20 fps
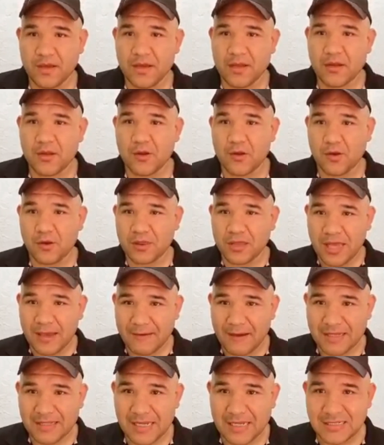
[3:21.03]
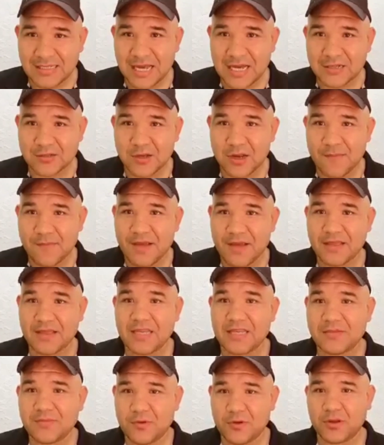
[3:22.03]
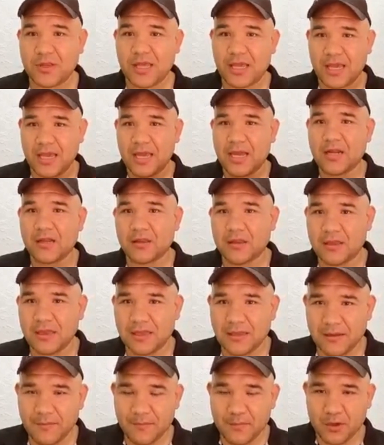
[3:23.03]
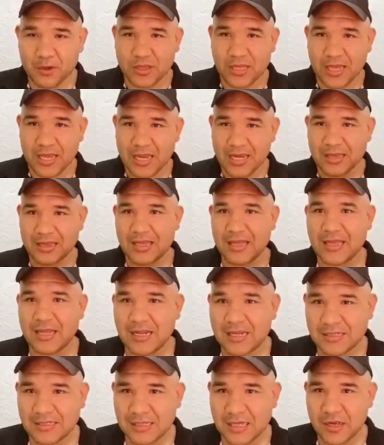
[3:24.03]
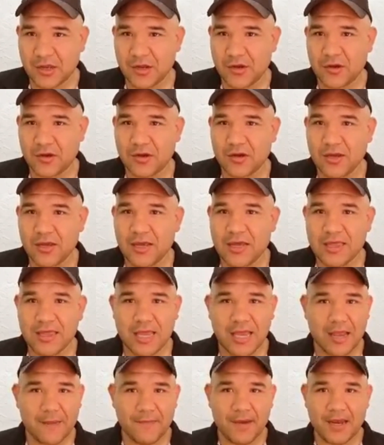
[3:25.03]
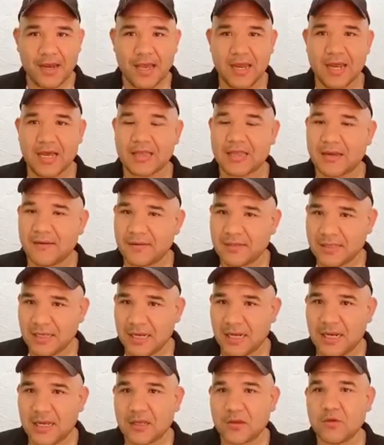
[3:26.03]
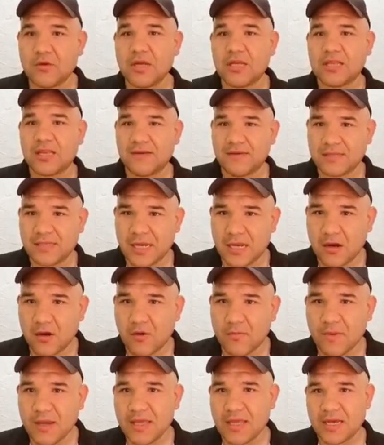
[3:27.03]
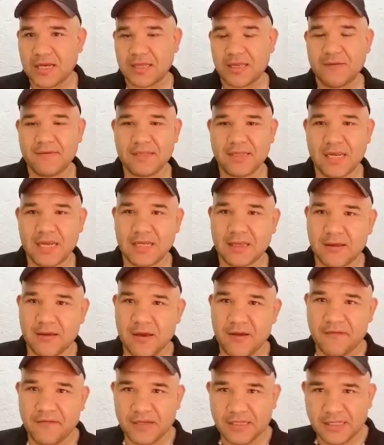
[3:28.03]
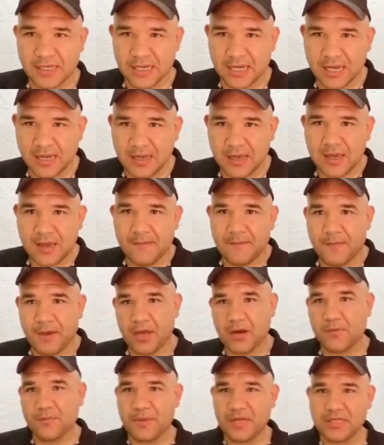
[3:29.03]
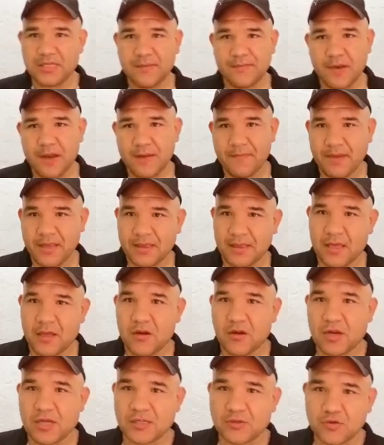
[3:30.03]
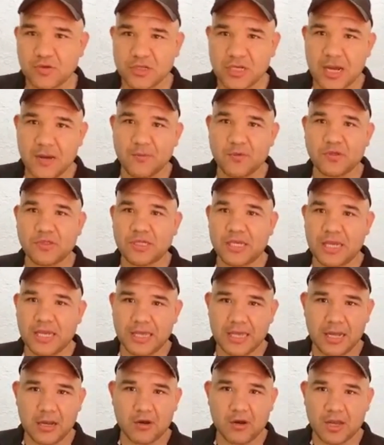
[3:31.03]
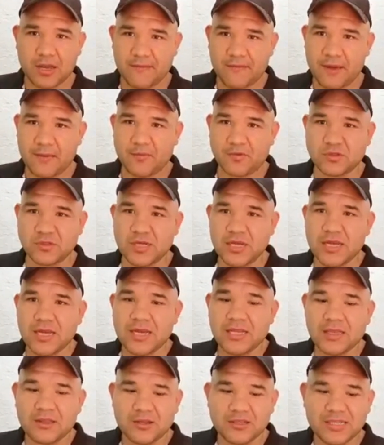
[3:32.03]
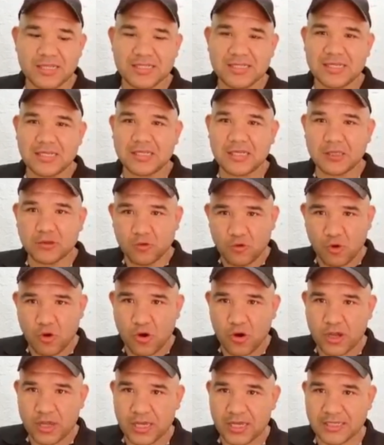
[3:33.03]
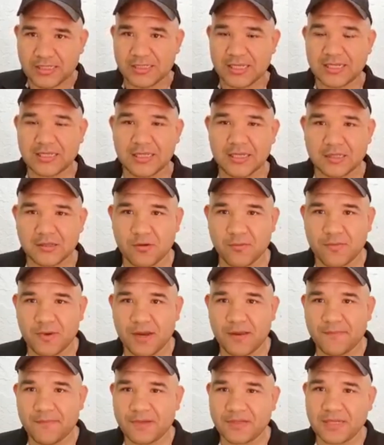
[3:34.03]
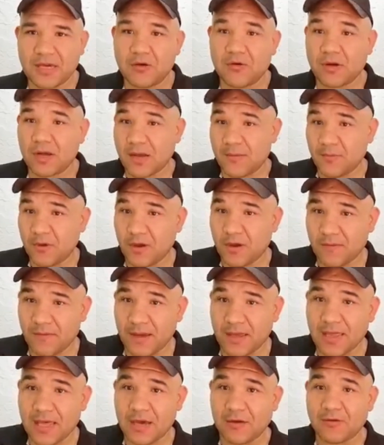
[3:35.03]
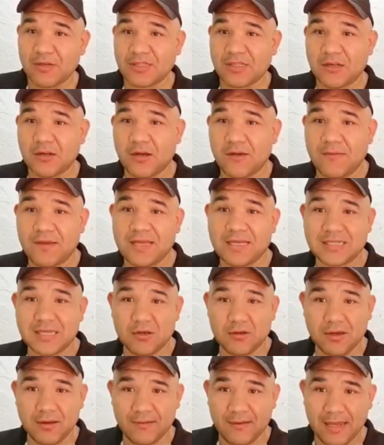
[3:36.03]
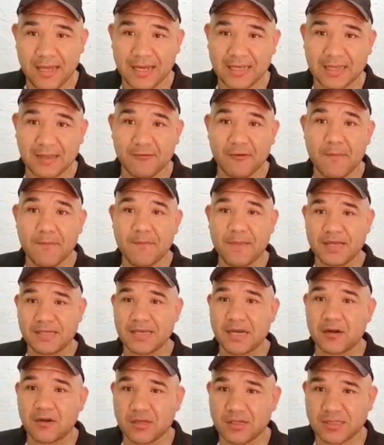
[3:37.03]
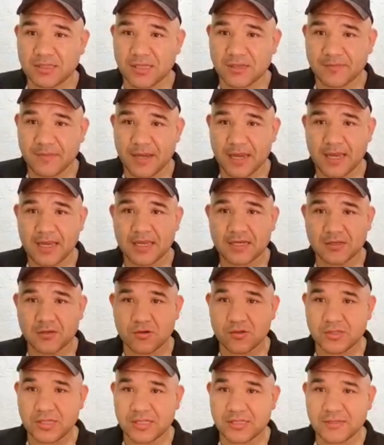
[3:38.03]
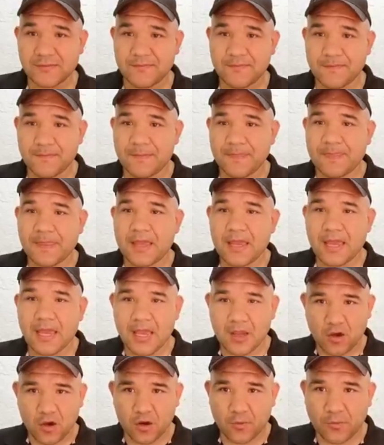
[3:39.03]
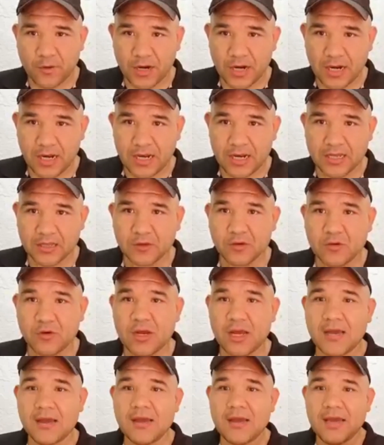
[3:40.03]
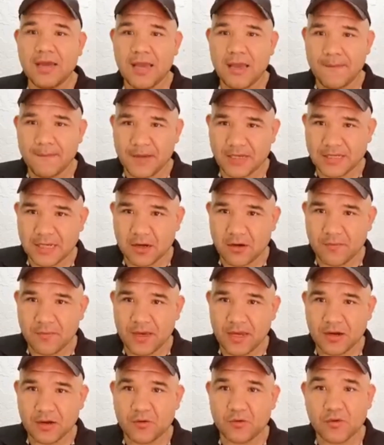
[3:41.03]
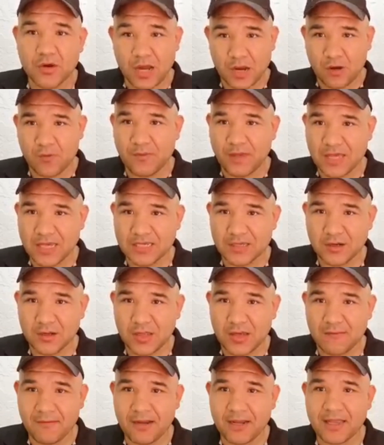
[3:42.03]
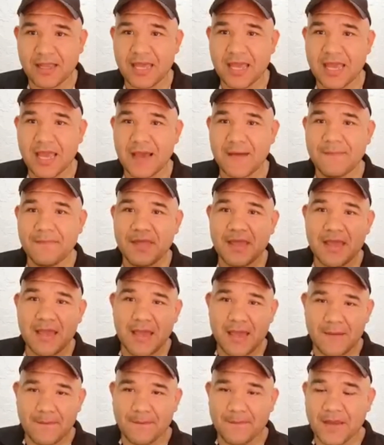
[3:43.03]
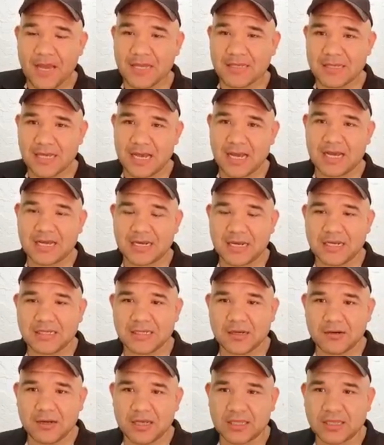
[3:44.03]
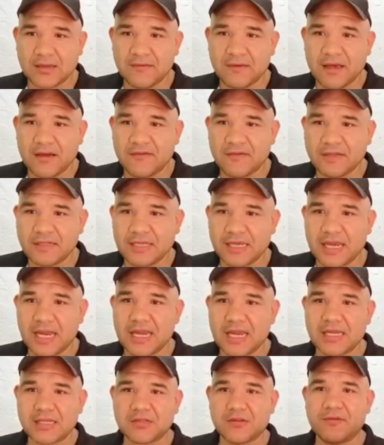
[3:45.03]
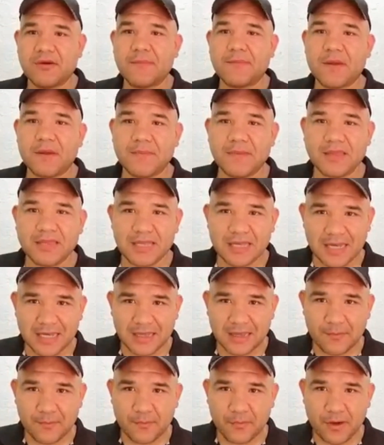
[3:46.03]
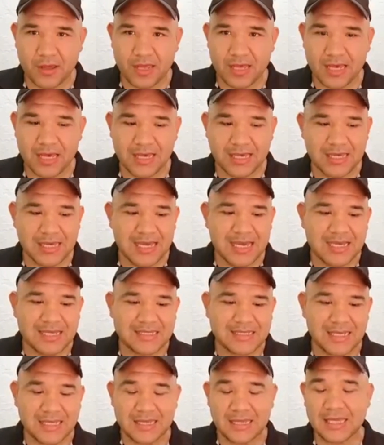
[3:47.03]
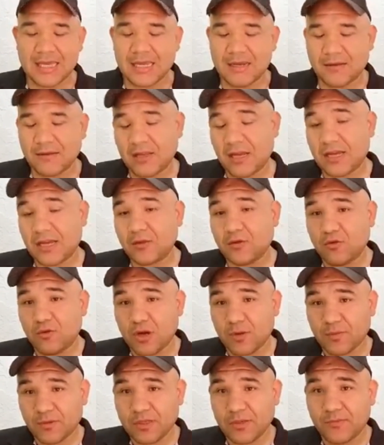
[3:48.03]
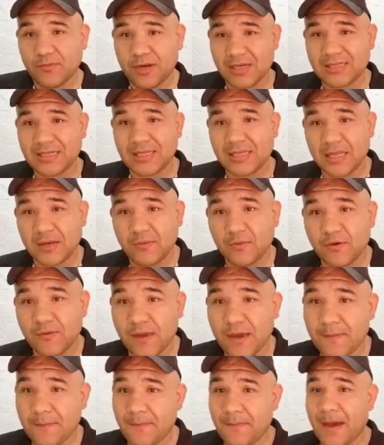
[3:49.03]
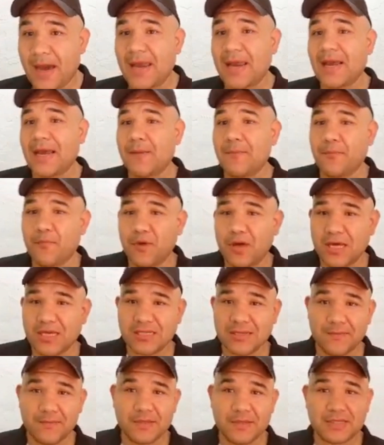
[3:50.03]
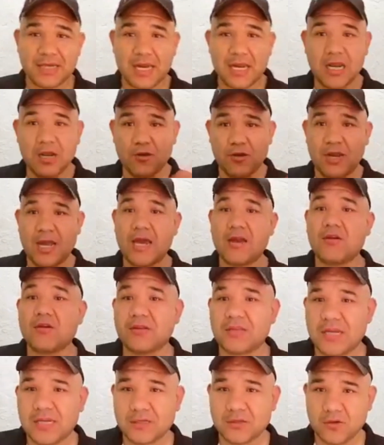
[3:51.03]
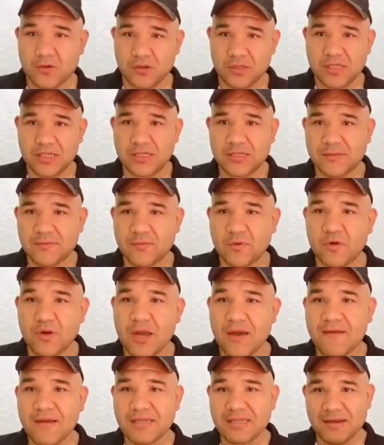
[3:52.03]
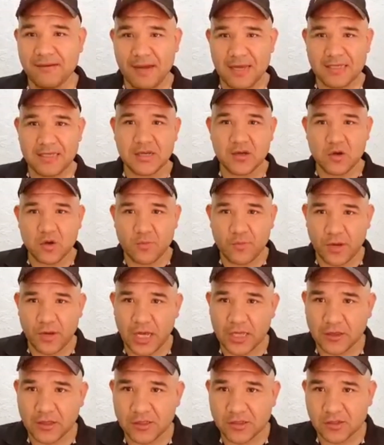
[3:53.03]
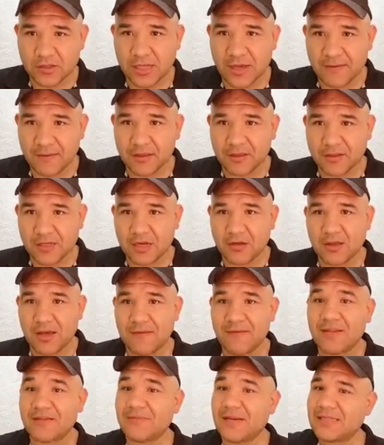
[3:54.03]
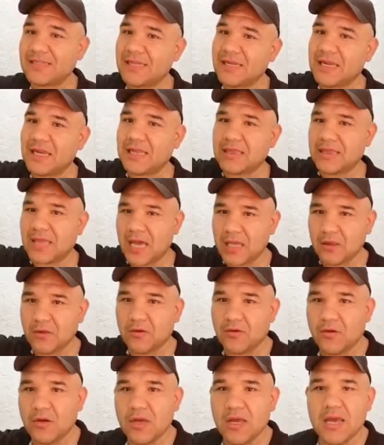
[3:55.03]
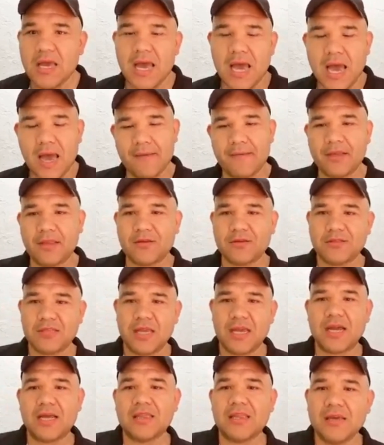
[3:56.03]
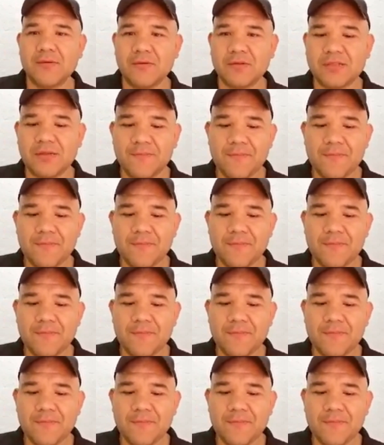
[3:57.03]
No te vas a aislar, solamente es proteger, protegerte del exterior. ¿De qué manera? A través de la lectura, a través de la comida, a través de la actividad física, pero principalmente de lo que escuchamos y de lo que vemos. Entonces, si tú hoy estás listo para empezar un cambio de vida, un estilo de vida saludable y activo, empieza con estas pequeñas cosas. Incorpora la lectura, empieza a comer una comida saludable al día, empieza a realizar una actividad física y esto va a permitir que te pueda sentir, que tu cuerpo se pueda sentir muy bien para que puedas empezar a lograr otras cosas. Una vez que vayas incorporando estos hábitos saludables, vas a ir quitando hábitos negativos.